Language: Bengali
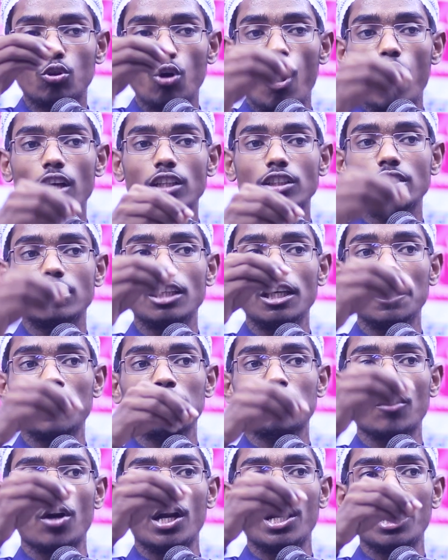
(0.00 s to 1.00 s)
দশ দিন
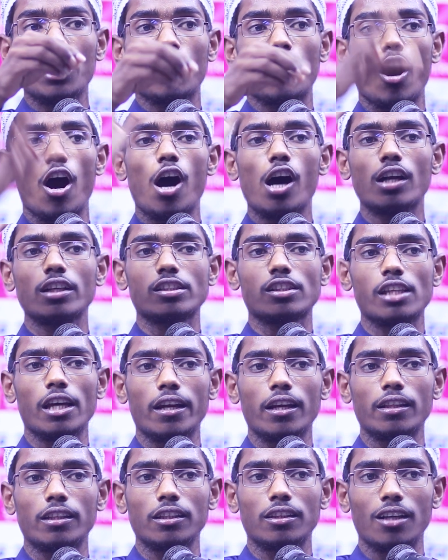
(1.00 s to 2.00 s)
পরে ঘর
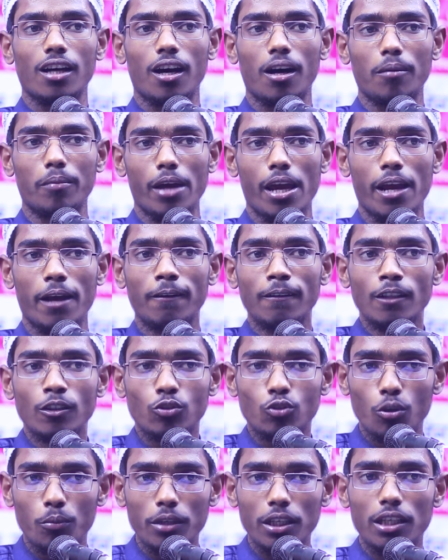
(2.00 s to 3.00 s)
ছেড়ে দিতে হবে
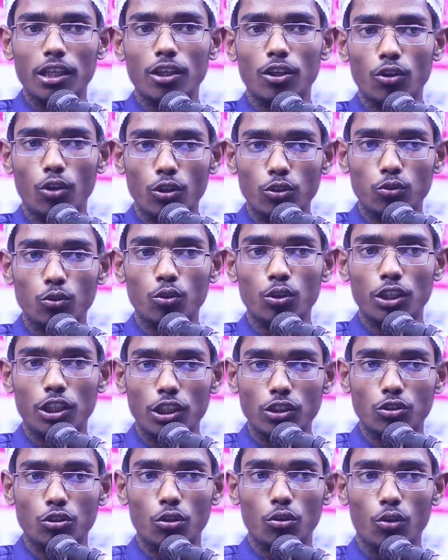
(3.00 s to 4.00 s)
তুমি কি নতুন
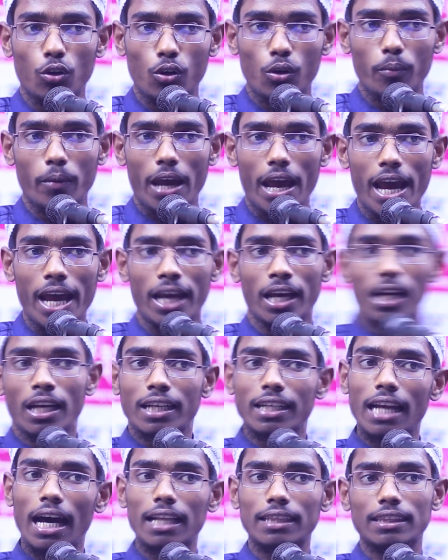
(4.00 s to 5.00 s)
কিছু করবে
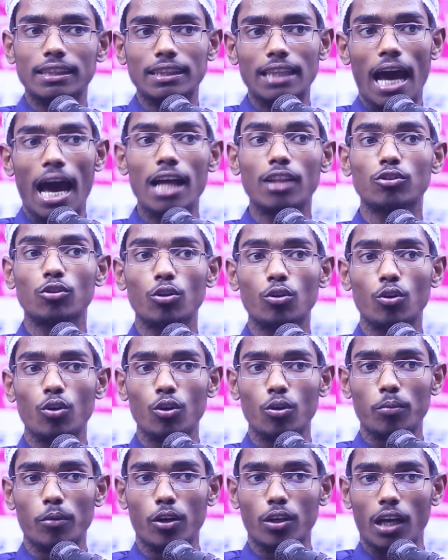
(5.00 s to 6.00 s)
না তা তো
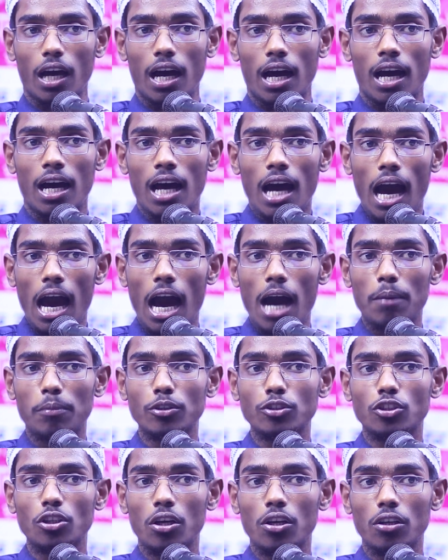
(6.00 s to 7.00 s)
করব না আবু
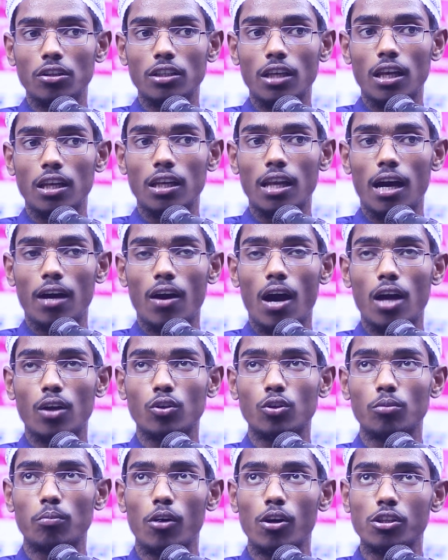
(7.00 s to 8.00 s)
জরদি
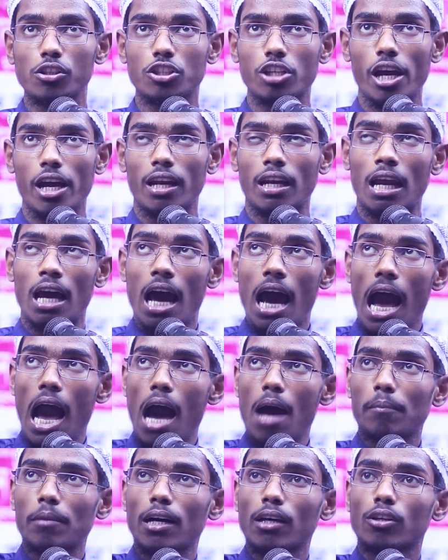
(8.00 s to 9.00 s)
আল্লাহানহু বলছেন
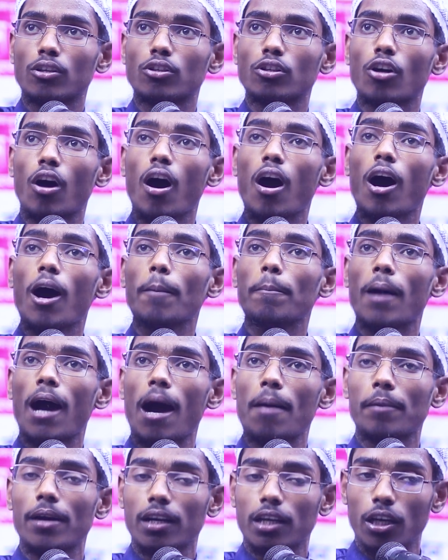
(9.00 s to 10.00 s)
আমার রব
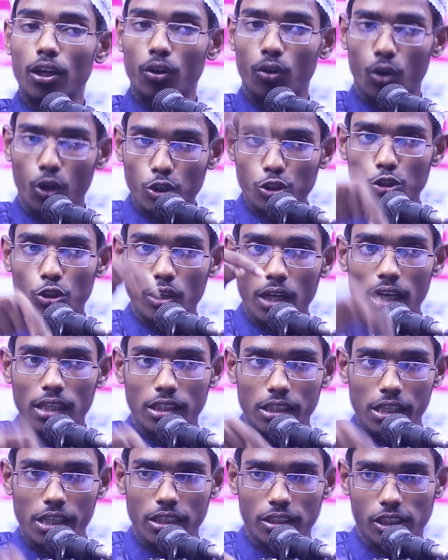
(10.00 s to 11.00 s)
আমাকে ঘোষণা
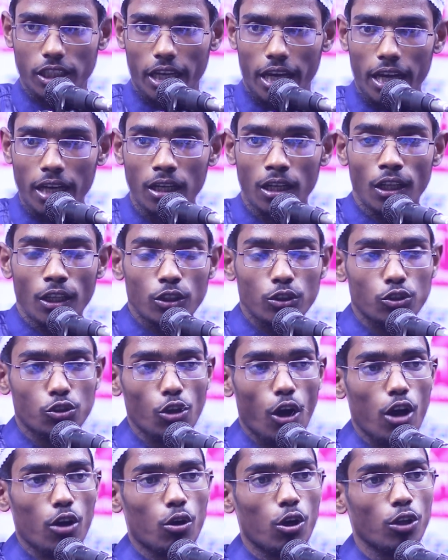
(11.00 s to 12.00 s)
দিয়েছেন
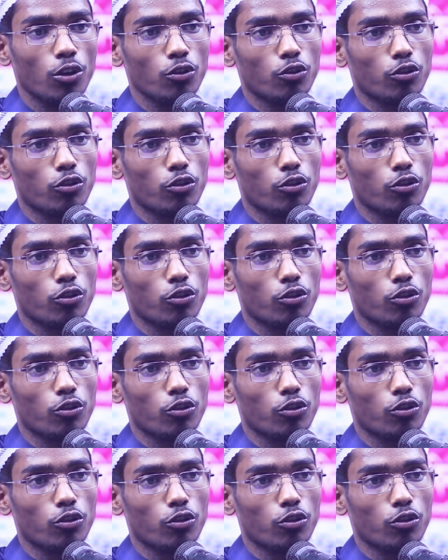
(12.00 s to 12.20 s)
যখন